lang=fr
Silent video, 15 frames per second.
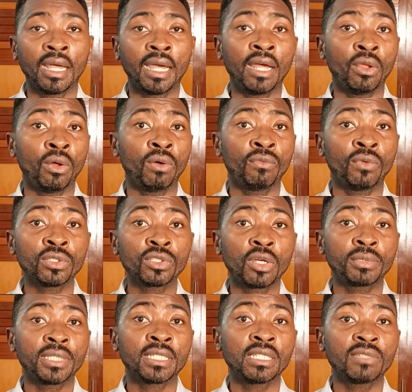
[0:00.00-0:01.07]
Alors, votre
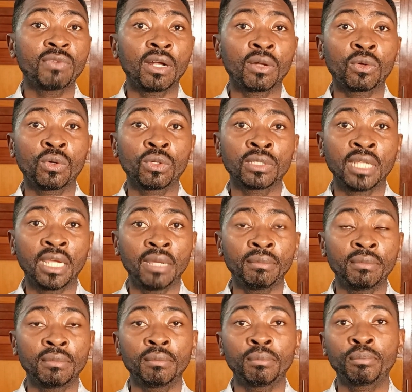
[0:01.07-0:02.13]
objectif à court terme
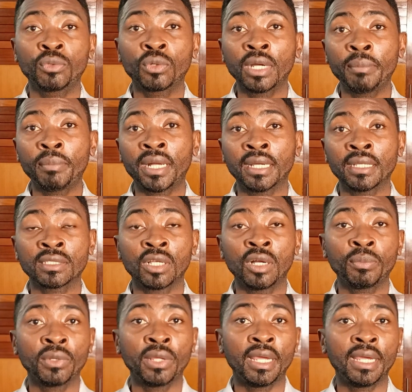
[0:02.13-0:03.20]
pourrait par
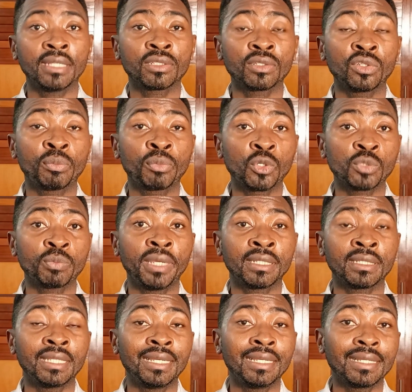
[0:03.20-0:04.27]
exemple être de
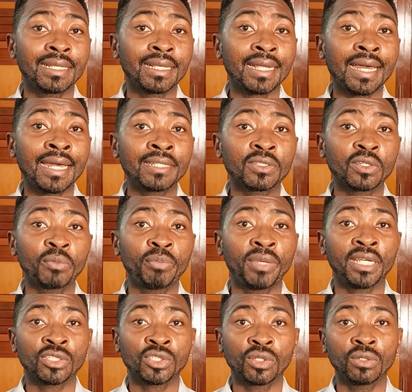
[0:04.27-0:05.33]
prospecter 4
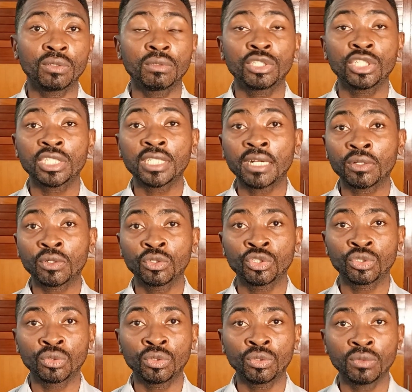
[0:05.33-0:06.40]
personnes chaque
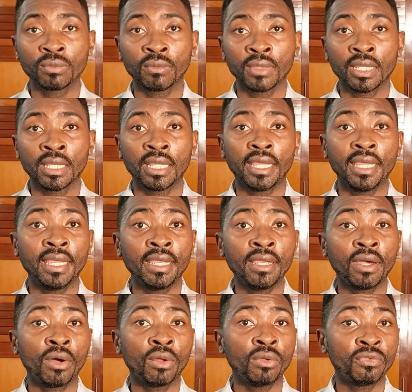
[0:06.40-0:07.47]
jour
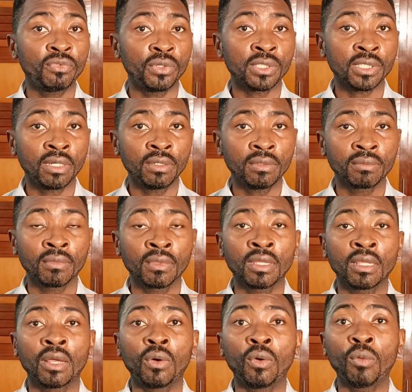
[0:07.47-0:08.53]
et en le faisant,
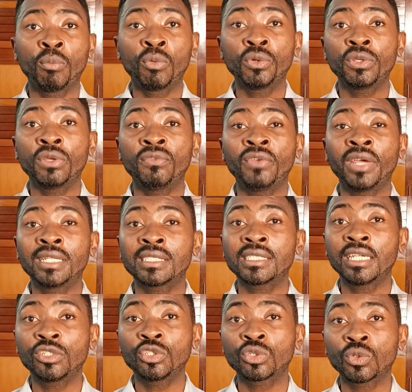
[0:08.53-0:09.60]
au bout de
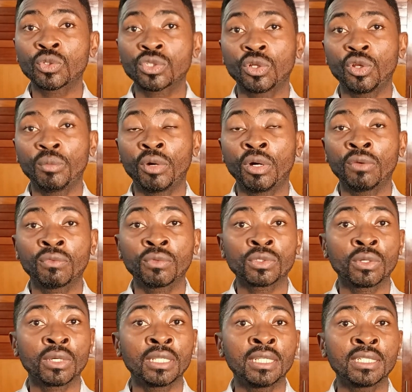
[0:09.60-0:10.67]
25 jours seulement, vous
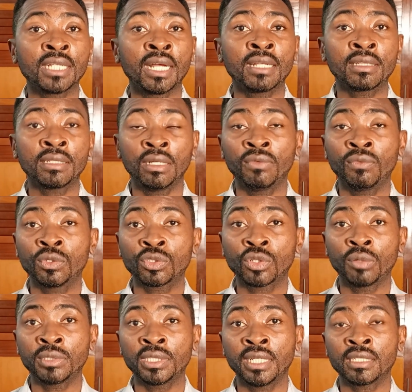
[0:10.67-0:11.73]
aurez déjà atteint votre
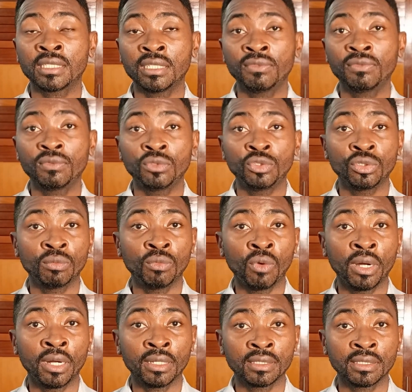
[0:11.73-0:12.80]
objectif du
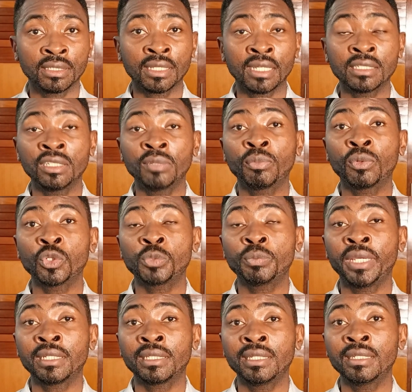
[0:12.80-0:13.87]
mois, c'est-à-dire
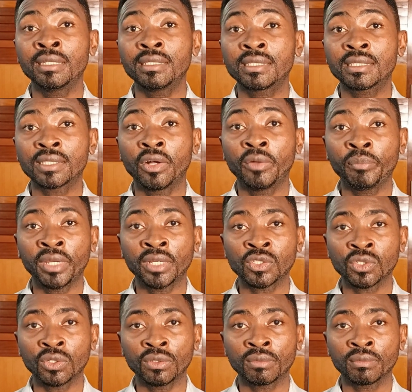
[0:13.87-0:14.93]
prospecter 100
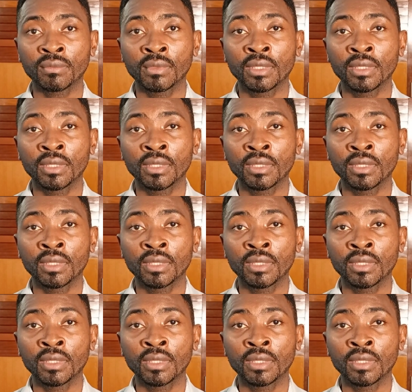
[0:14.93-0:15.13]
personnes.